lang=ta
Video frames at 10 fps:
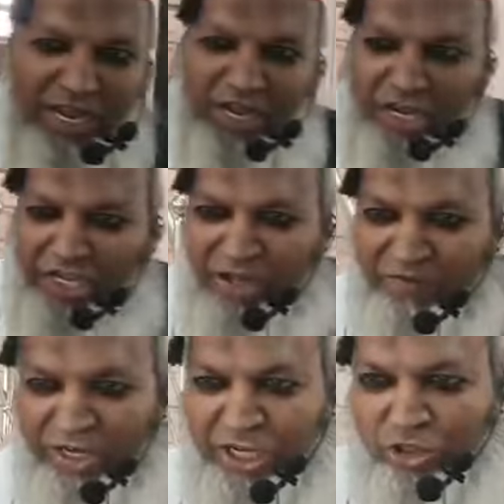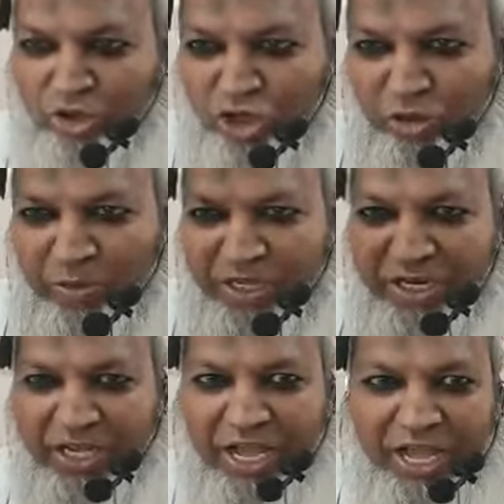நீங்கள் தான் வீட்டை தூக்கி
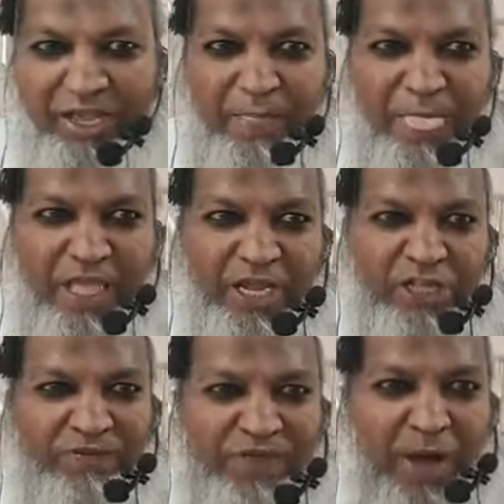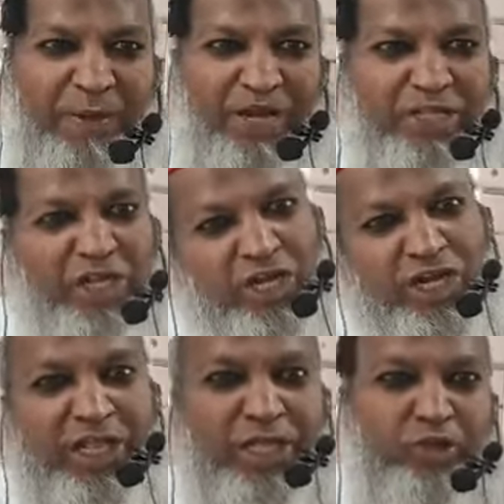சுமக்கிறீங்க இந்த வியாபாரத்தை
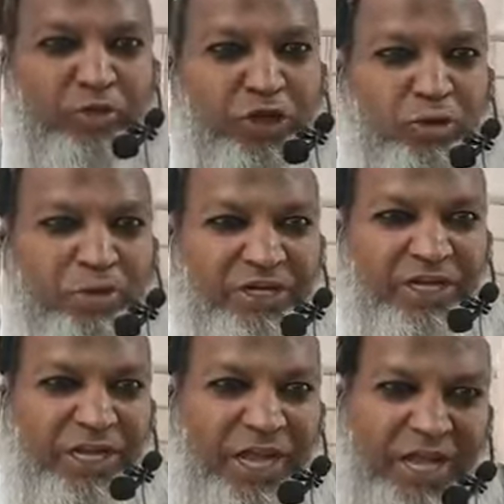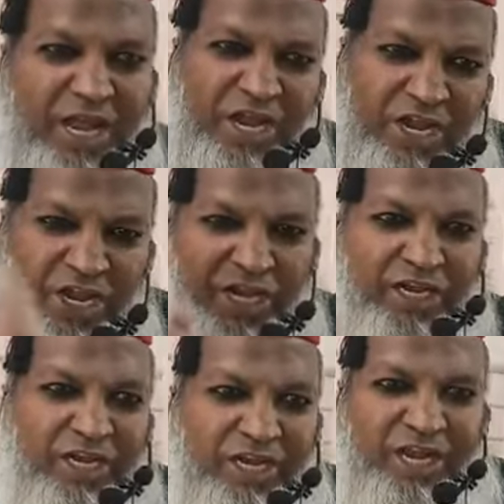நீங்கள் தான் தூக்கி சுமக்கிறீங்க
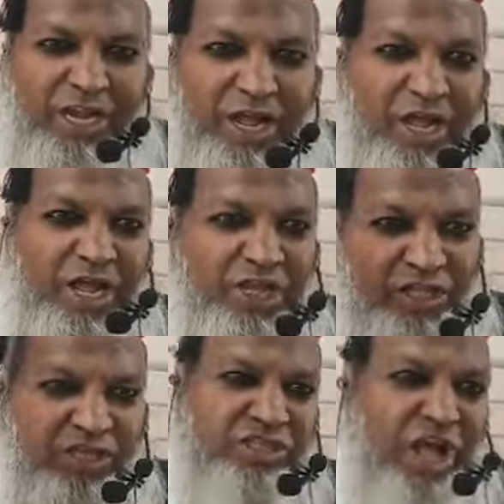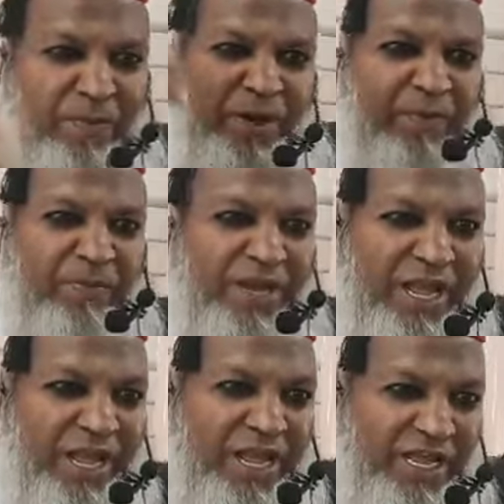நீங்கள் இல்லைன்னா இந்த ஸ்தாபனம்
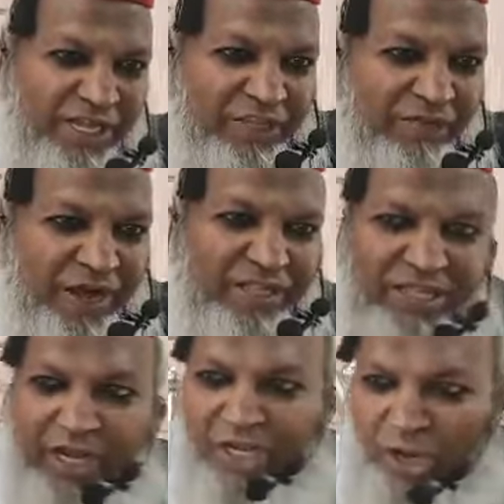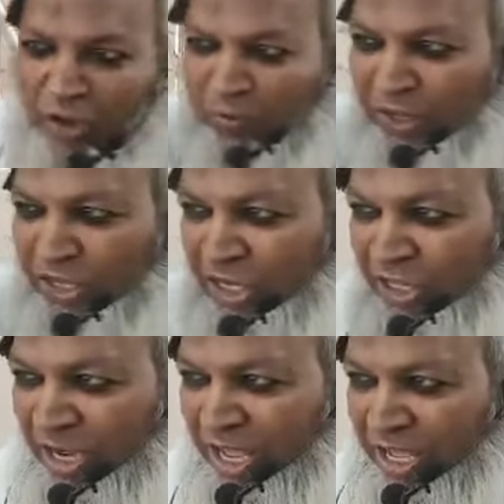இல்லை இந்த வார்த்தை அல்லாவுக்கு
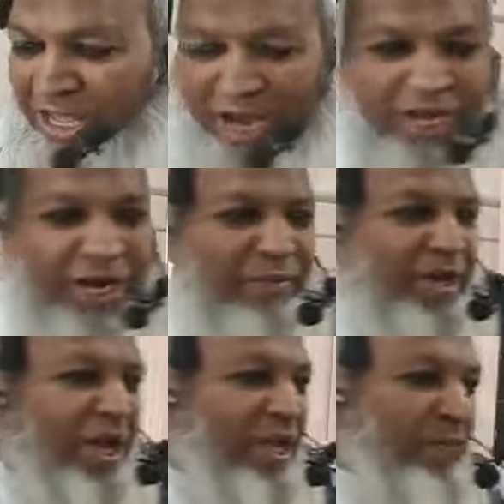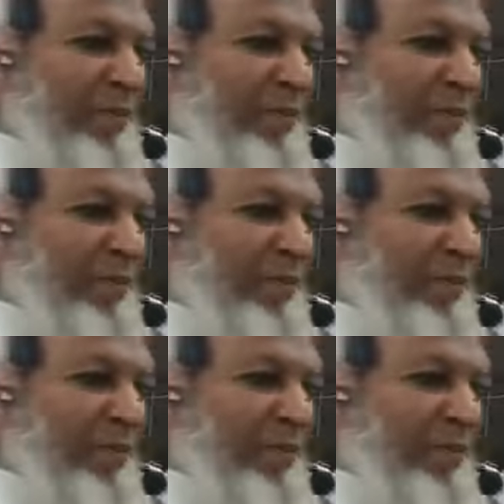பிடிக்கிறது இல்லை அல்லா நம்ம எல்லாரையும்